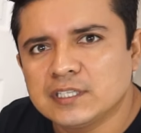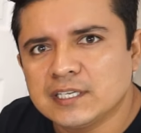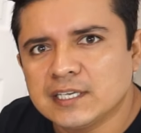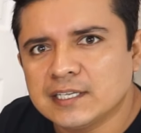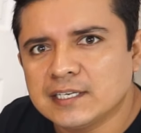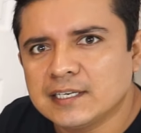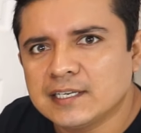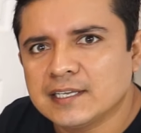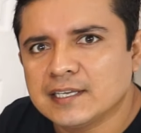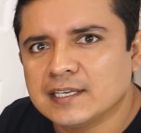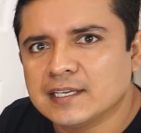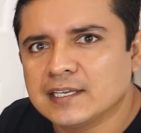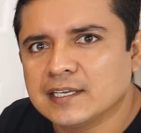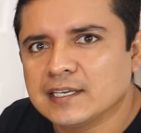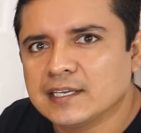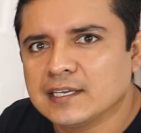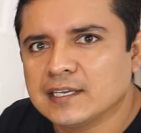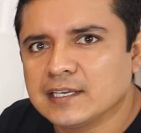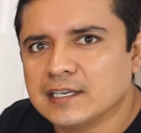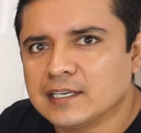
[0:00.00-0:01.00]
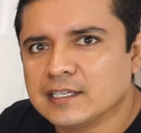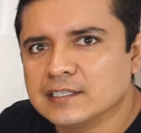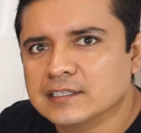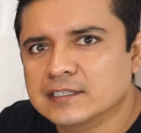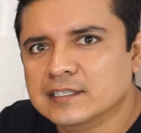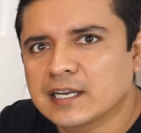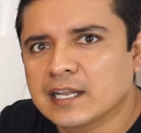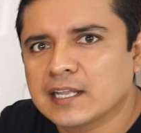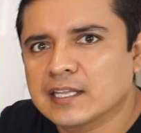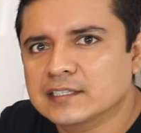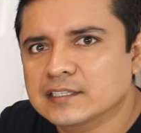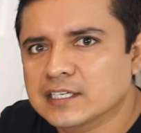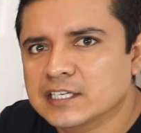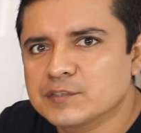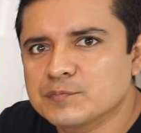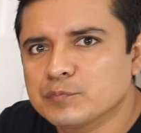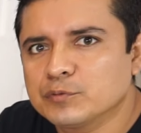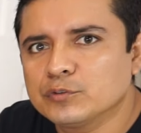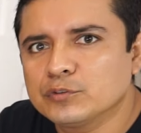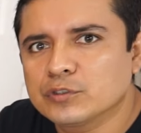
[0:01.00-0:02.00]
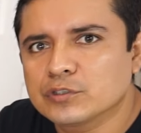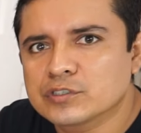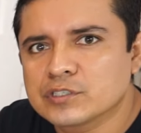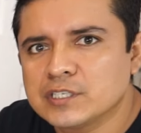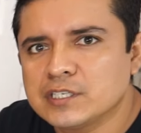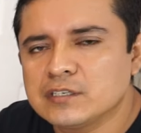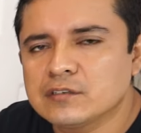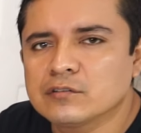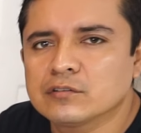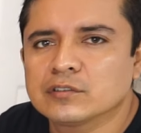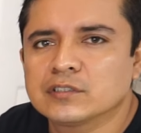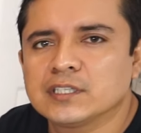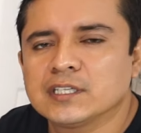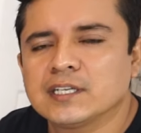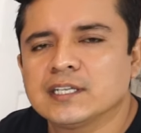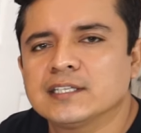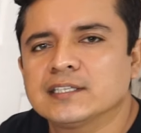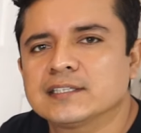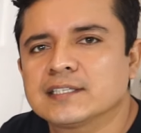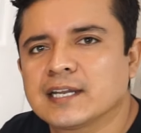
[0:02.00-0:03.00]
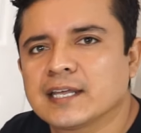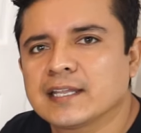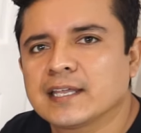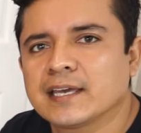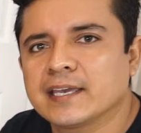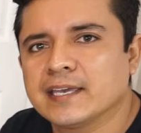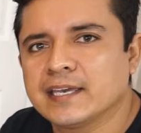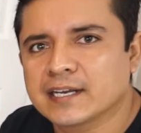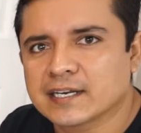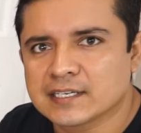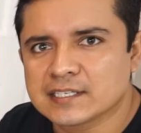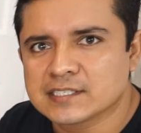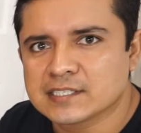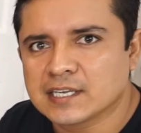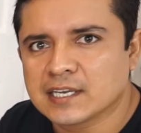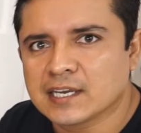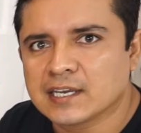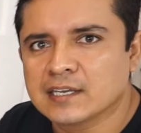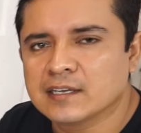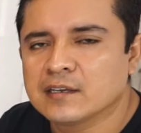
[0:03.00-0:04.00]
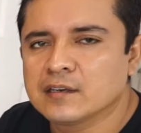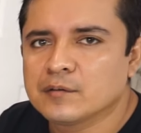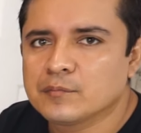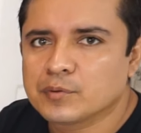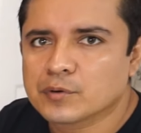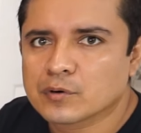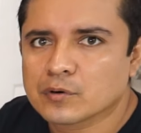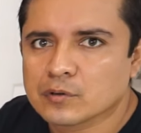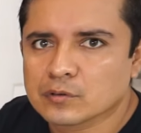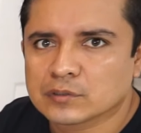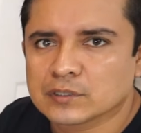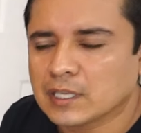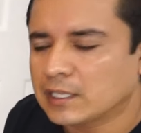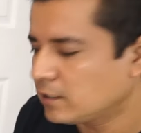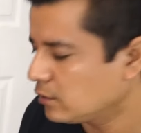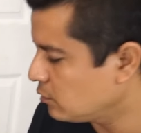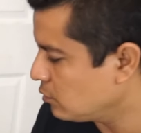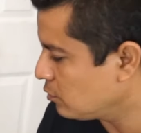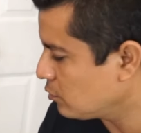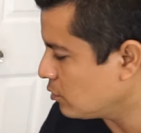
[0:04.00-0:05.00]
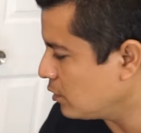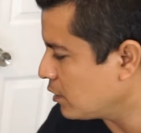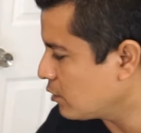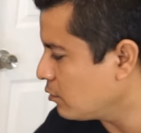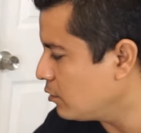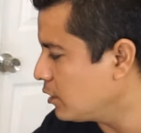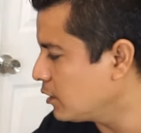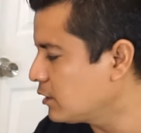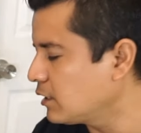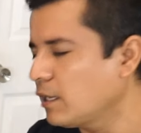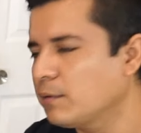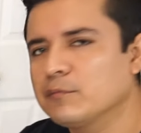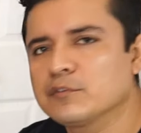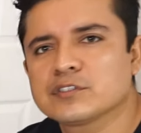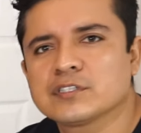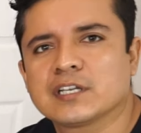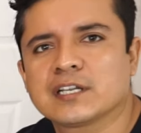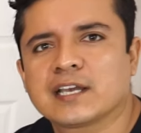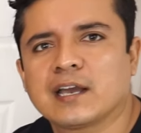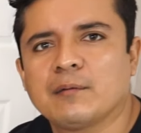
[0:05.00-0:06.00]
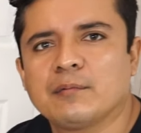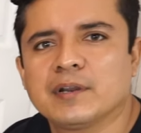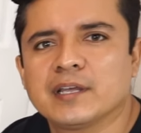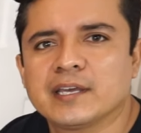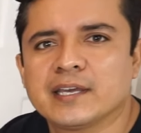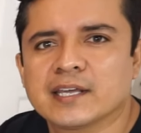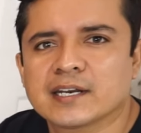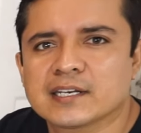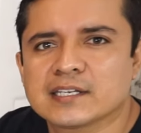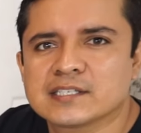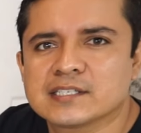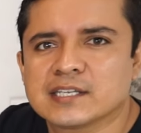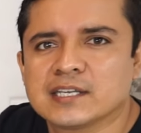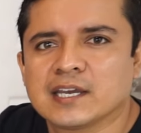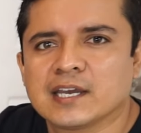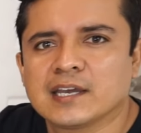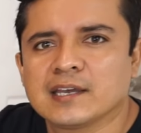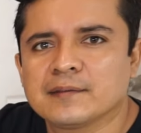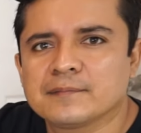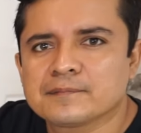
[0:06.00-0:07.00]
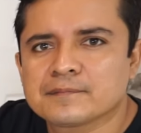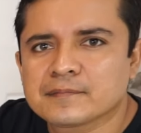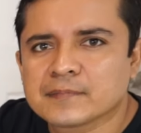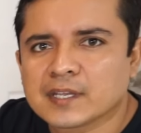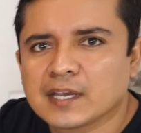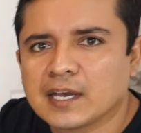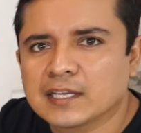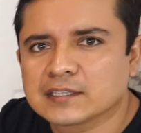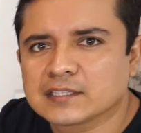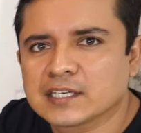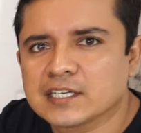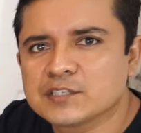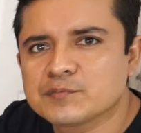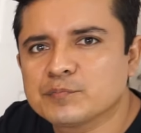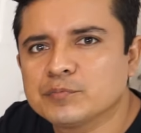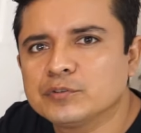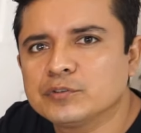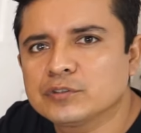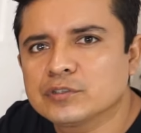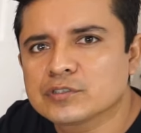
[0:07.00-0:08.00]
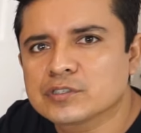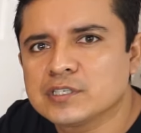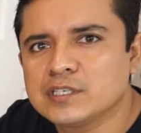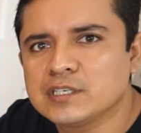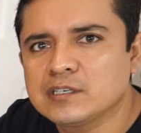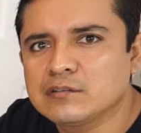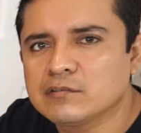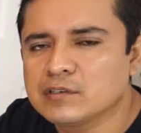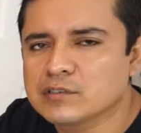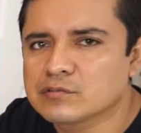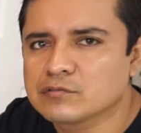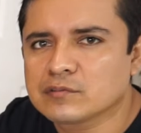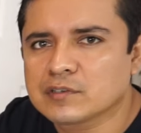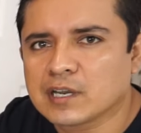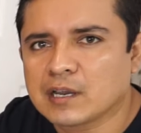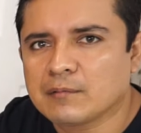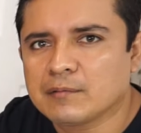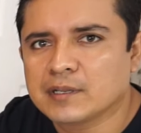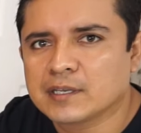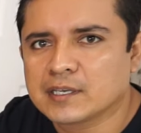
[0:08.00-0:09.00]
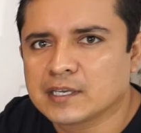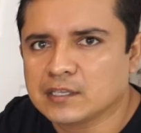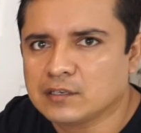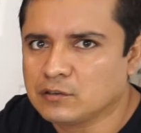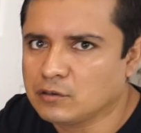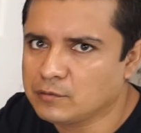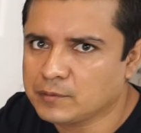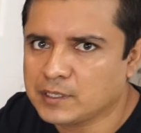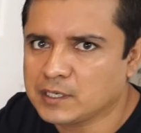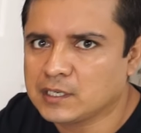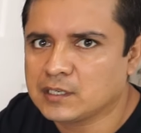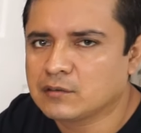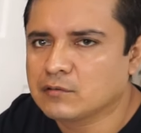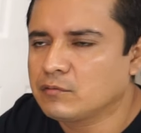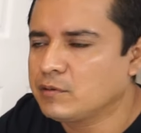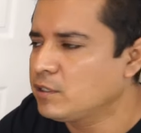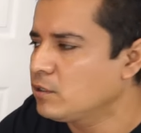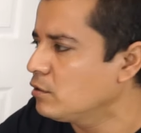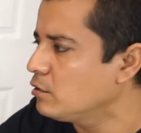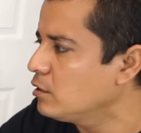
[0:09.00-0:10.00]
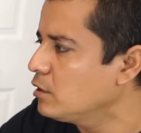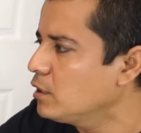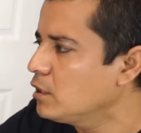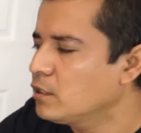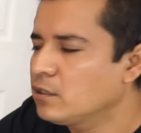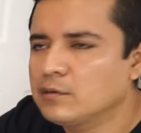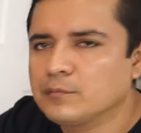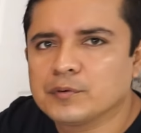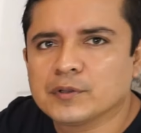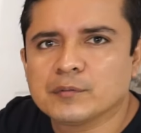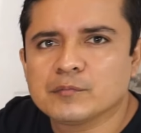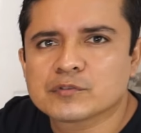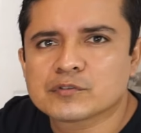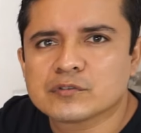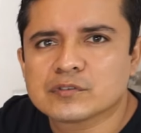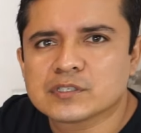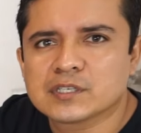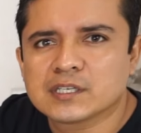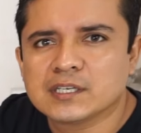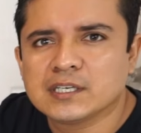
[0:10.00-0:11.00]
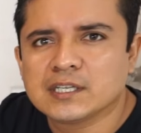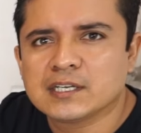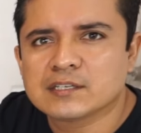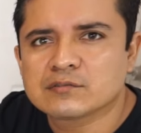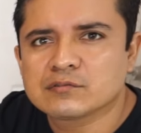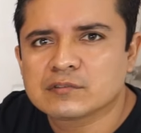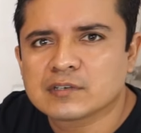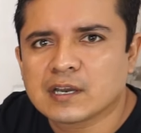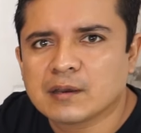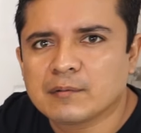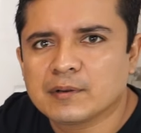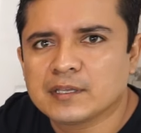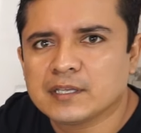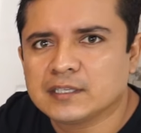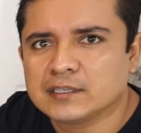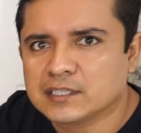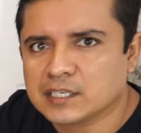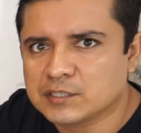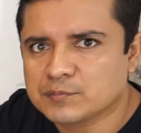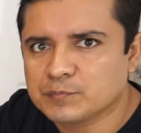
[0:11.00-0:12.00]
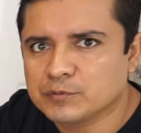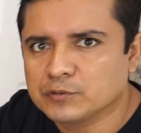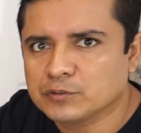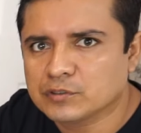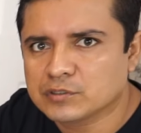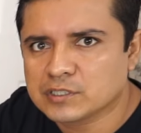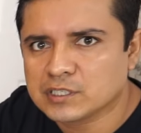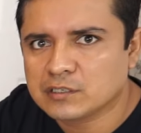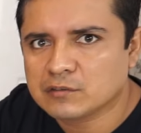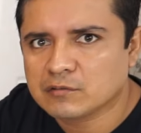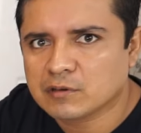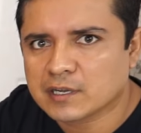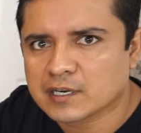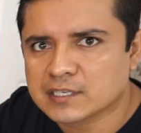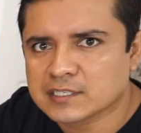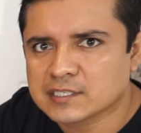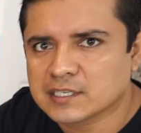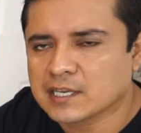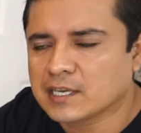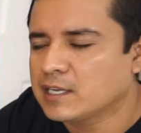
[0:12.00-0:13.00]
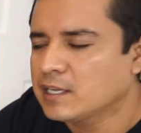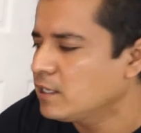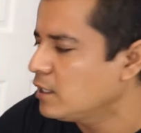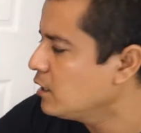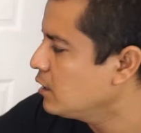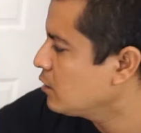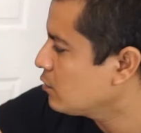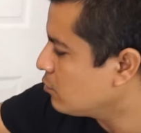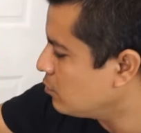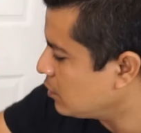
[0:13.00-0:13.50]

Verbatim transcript: tiene eh, entrada 3.5, tiene entrada RCA, por lo tanto pues, le conectamos el cable RCA a 3.5, es un cable que no viene incluido, lo podemos conseguir, es un cable de 3.5 RCA.